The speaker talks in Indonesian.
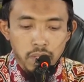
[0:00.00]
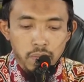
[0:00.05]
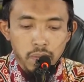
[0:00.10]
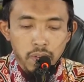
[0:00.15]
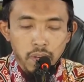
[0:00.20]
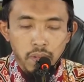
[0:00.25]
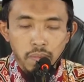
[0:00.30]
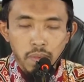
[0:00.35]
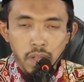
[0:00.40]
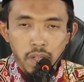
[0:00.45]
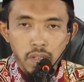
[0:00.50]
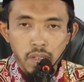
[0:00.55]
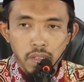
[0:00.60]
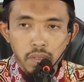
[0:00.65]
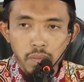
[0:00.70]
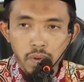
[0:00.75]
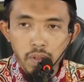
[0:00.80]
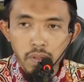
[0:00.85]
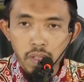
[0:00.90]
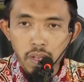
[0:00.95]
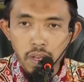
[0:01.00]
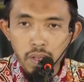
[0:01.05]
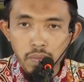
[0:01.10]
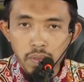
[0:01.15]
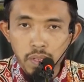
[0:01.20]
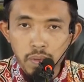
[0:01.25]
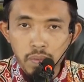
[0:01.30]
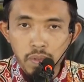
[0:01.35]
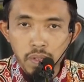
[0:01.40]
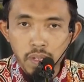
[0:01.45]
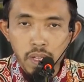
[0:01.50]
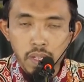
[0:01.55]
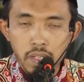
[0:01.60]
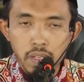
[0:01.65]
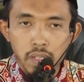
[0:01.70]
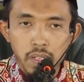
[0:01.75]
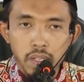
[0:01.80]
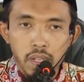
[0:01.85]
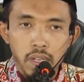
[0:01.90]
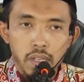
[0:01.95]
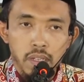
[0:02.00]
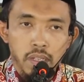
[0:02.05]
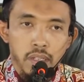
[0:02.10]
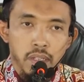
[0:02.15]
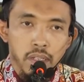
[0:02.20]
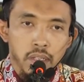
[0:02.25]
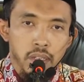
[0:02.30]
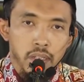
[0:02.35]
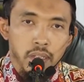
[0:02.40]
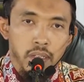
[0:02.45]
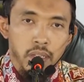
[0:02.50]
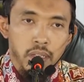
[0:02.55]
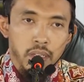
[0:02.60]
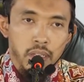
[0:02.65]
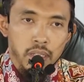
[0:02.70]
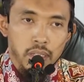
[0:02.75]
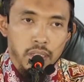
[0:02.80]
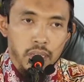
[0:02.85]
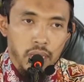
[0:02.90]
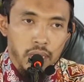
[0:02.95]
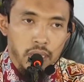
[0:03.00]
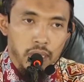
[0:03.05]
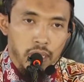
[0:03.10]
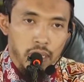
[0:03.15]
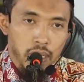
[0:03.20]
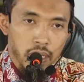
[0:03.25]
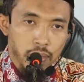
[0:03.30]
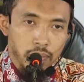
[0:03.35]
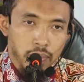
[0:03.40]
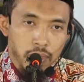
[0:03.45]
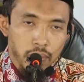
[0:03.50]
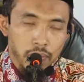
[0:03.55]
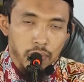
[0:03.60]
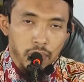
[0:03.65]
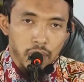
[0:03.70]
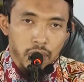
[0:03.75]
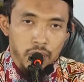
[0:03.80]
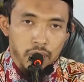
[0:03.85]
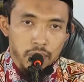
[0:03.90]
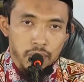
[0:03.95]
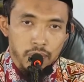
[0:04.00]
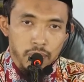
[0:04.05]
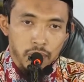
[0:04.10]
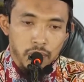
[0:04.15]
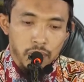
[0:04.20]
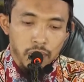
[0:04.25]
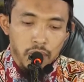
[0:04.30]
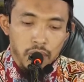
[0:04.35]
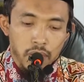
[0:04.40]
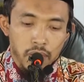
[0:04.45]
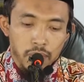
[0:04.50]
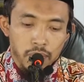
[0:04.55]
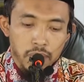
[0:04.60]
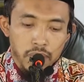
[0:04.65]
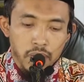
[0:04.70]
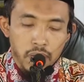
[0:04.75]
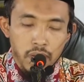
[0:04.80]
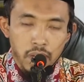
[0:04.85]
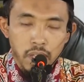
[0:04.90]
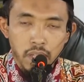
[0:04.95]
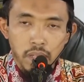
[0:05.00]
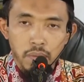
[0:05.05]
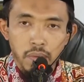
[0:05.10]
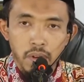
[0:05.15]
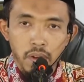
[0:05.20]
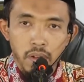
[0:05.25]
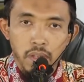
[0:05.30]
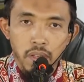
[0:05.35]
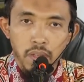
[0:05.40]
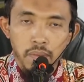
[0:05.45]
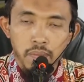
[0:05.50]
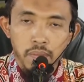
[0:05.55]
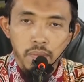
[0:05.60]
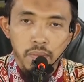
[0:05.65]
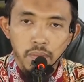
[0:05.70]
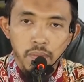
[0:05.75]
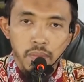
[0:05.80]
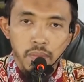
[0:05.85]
sebelum Allah SWT menyebutkan tentang kisahnya Nabi Ibrahim wa betala Ibrahim